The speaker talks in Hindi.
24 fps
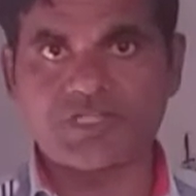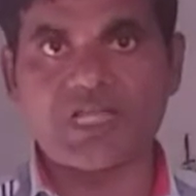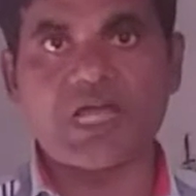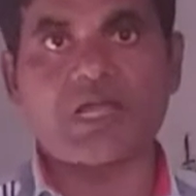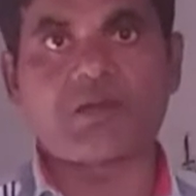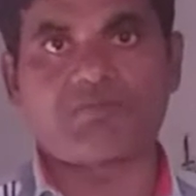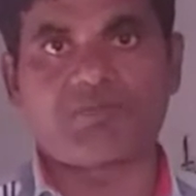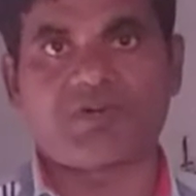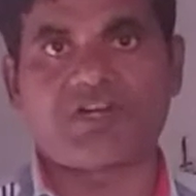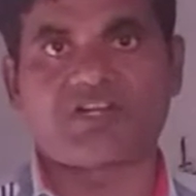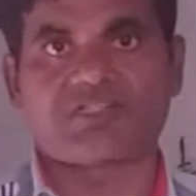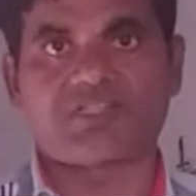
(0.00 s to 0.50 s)

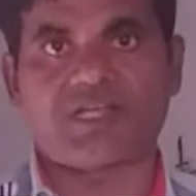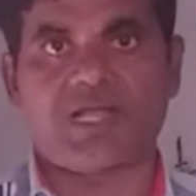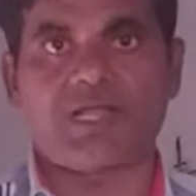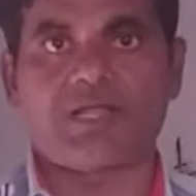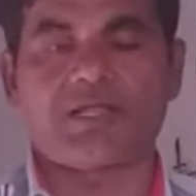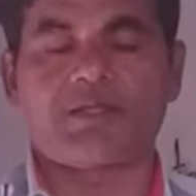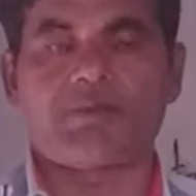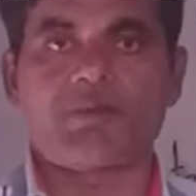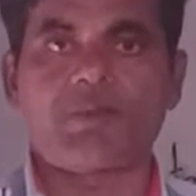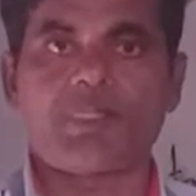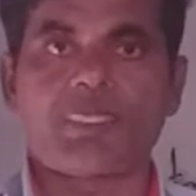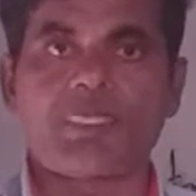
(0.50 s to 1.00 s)
जान पड़ता
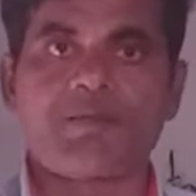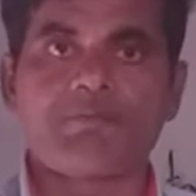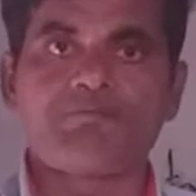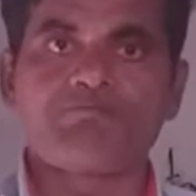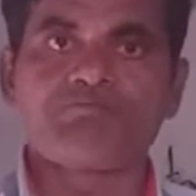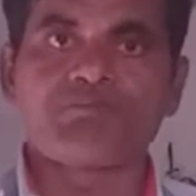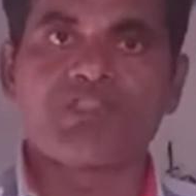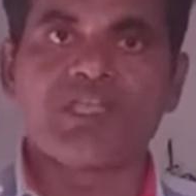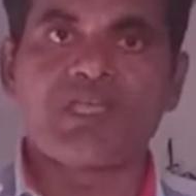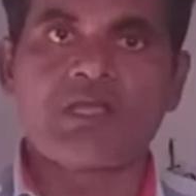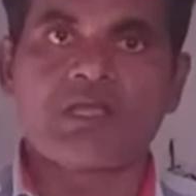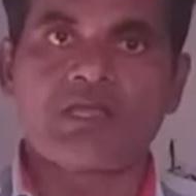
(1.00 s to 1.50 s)
है
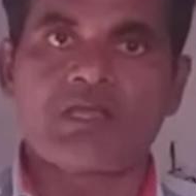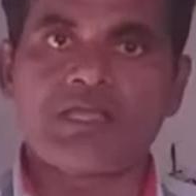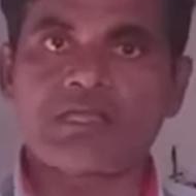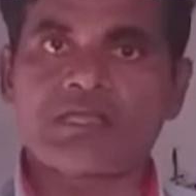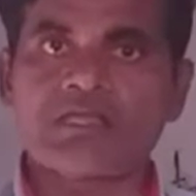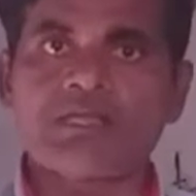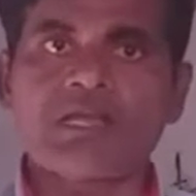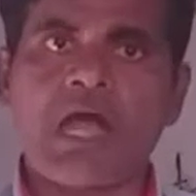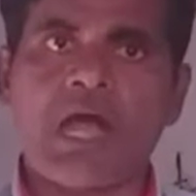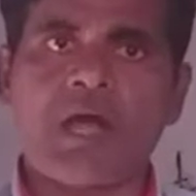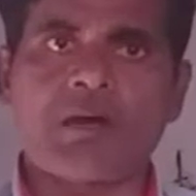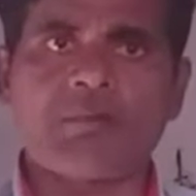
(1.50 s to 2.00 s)

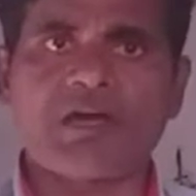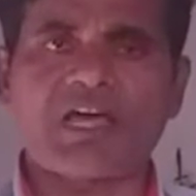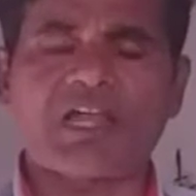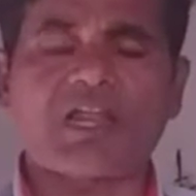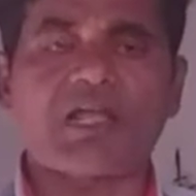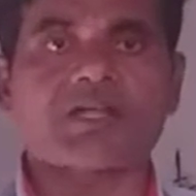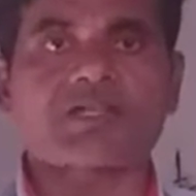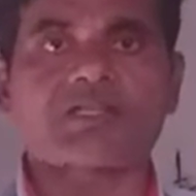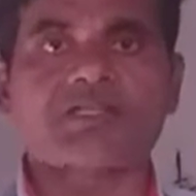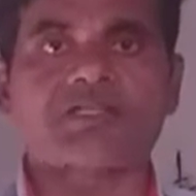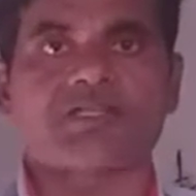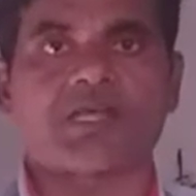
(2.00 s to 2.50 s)
लेकिन
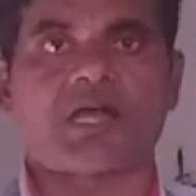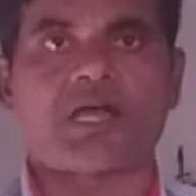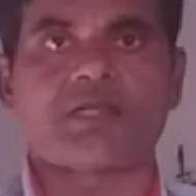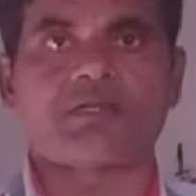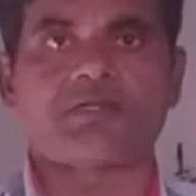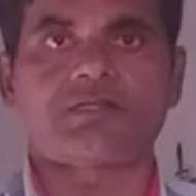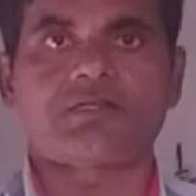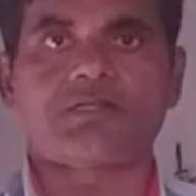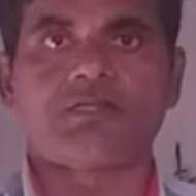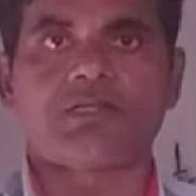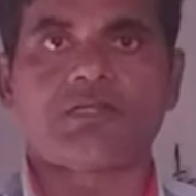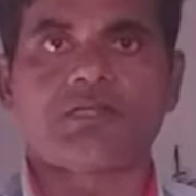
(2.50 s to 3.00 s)
हमारा
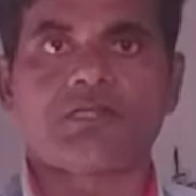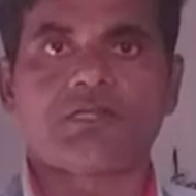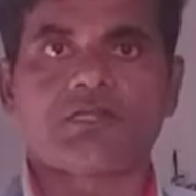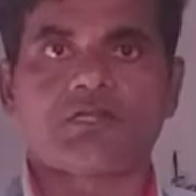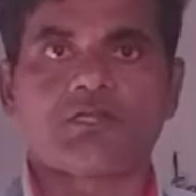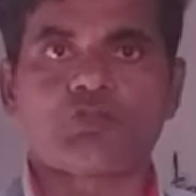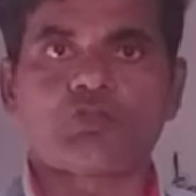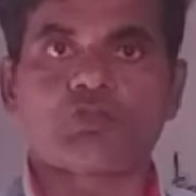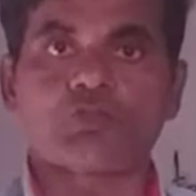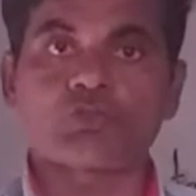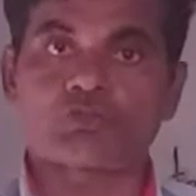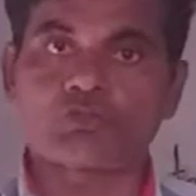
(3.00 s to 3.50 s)
किसान
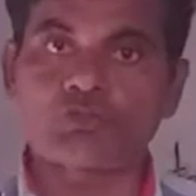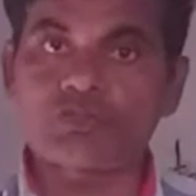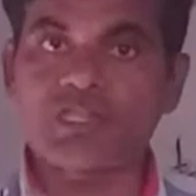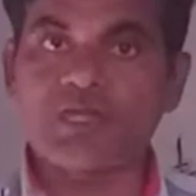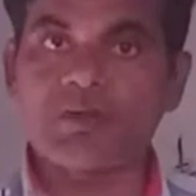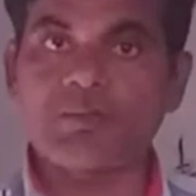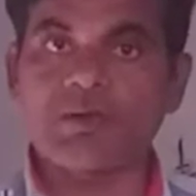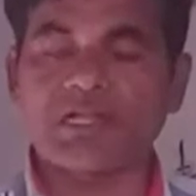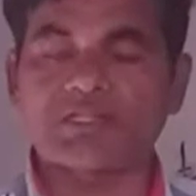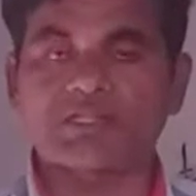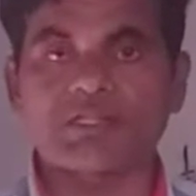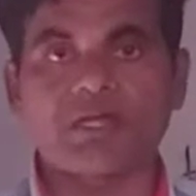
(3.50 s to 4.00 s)
जो
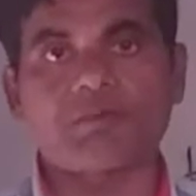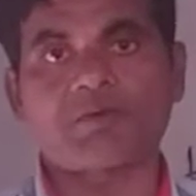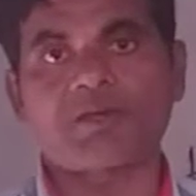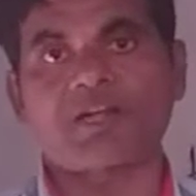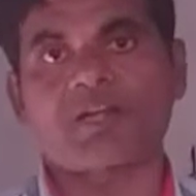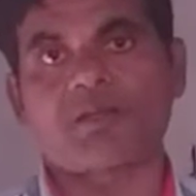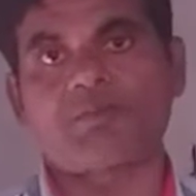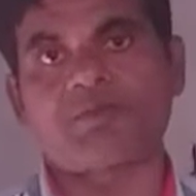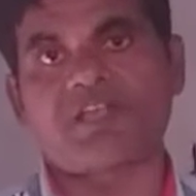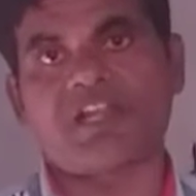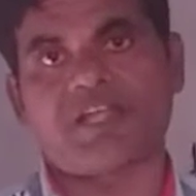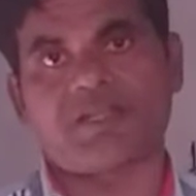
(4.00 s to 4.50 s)
शुद्ध
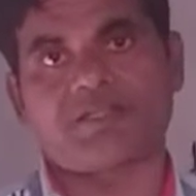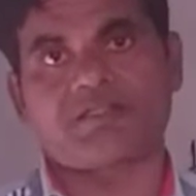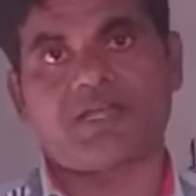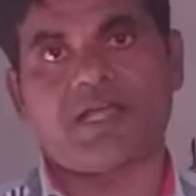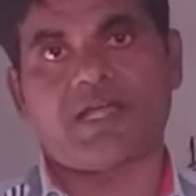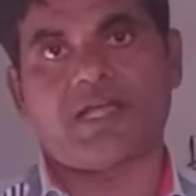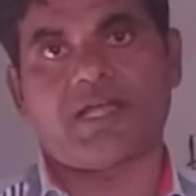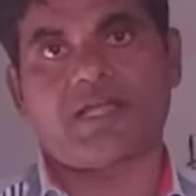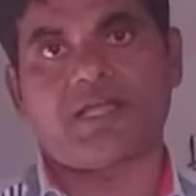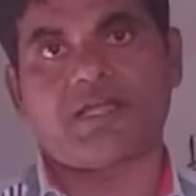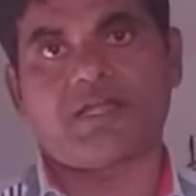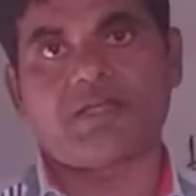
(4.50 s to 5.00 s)
वातावरण में
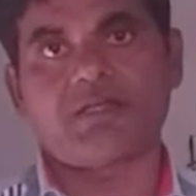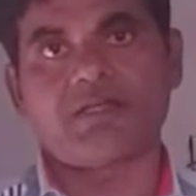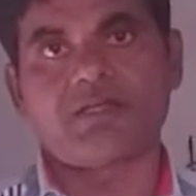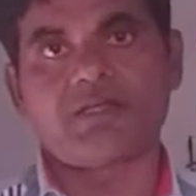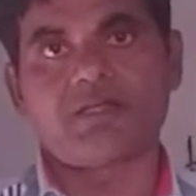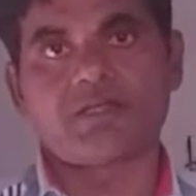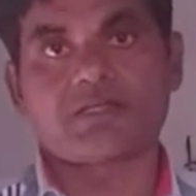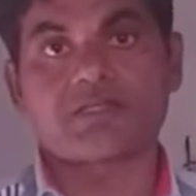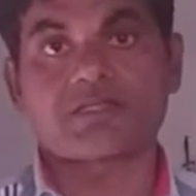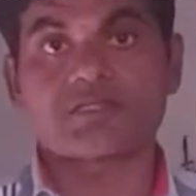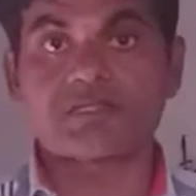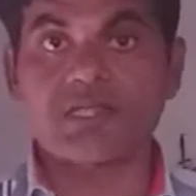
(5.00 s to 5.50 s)
रहता है
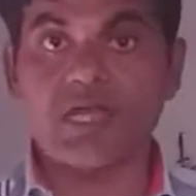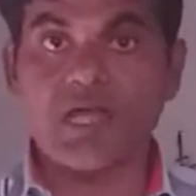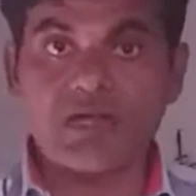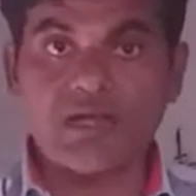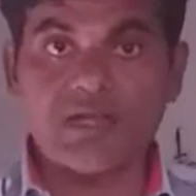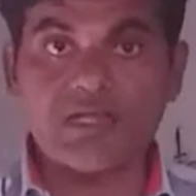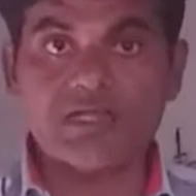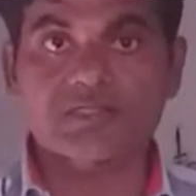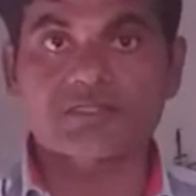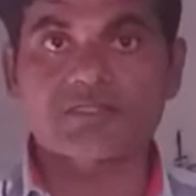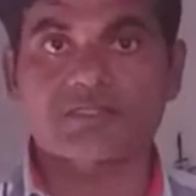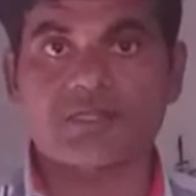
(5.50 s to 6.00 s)

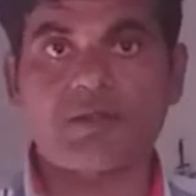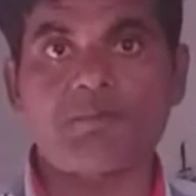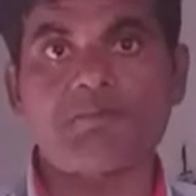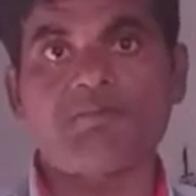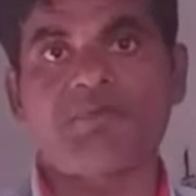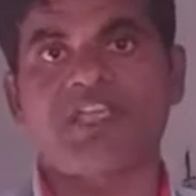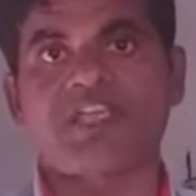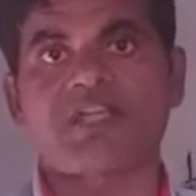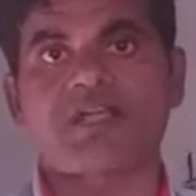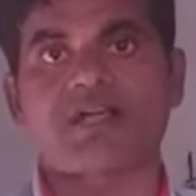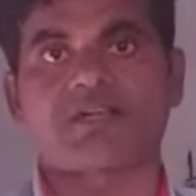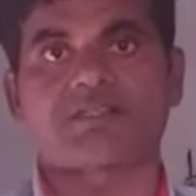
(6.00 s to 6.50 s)
शारीरिक
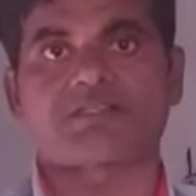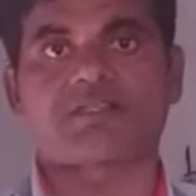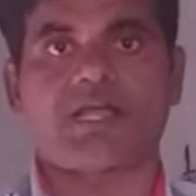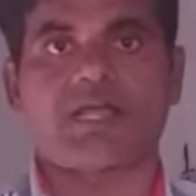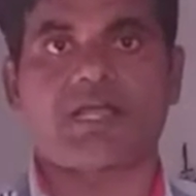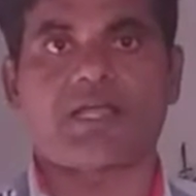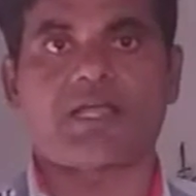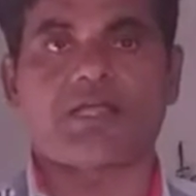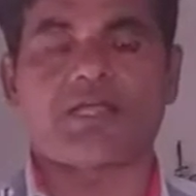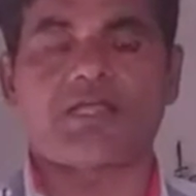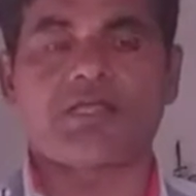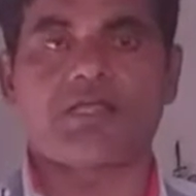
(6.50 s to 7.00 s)
श्रम भी
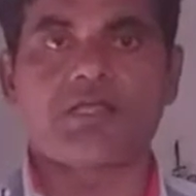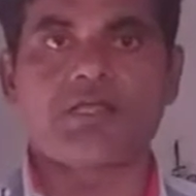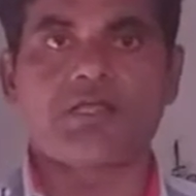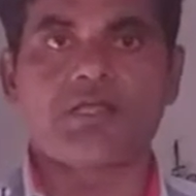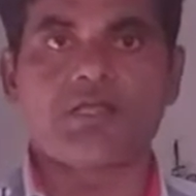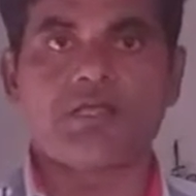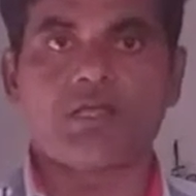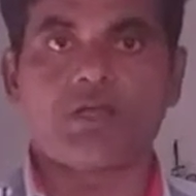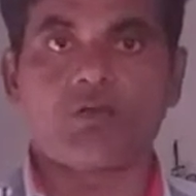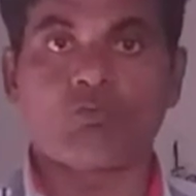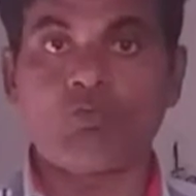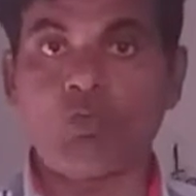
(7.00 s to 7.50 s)
करता है
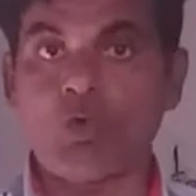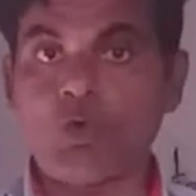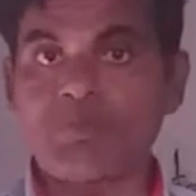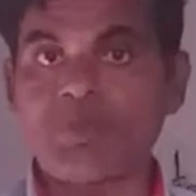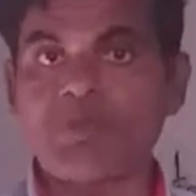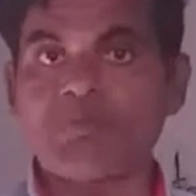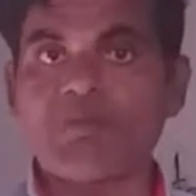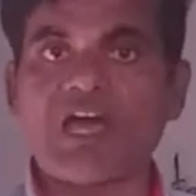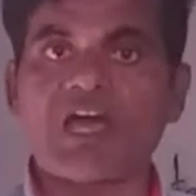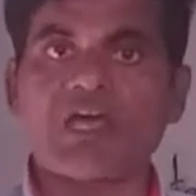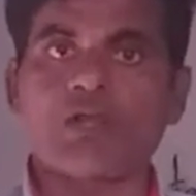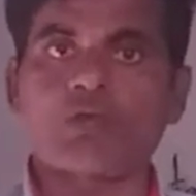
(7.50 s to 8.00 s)

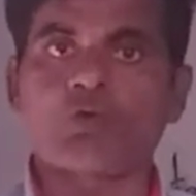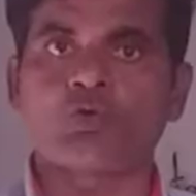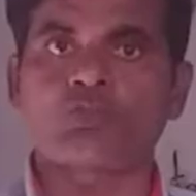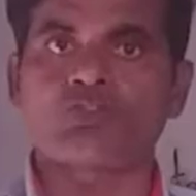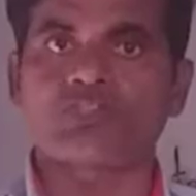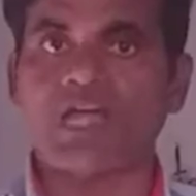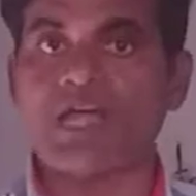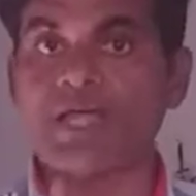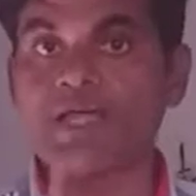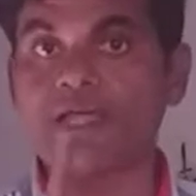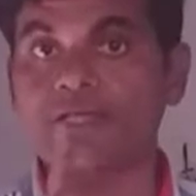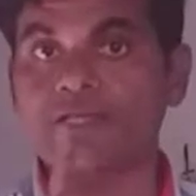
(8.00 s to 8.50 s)
वो बीमार
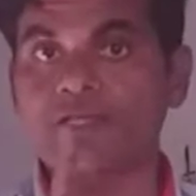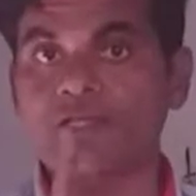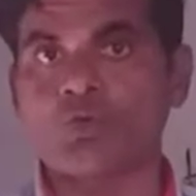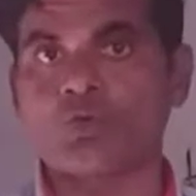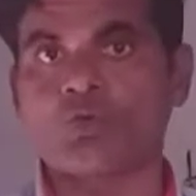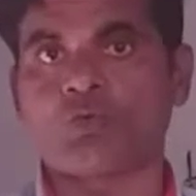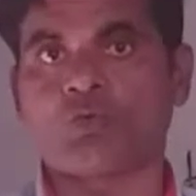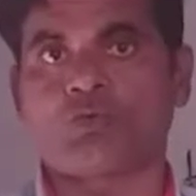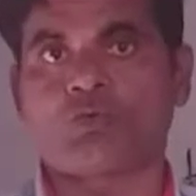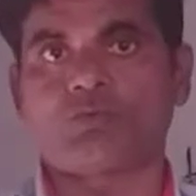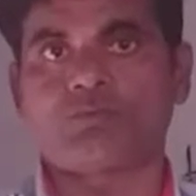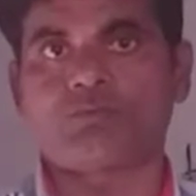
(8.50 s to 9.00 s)
होता है
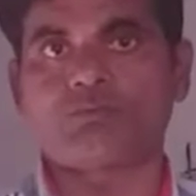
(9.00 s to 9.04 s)
क्यों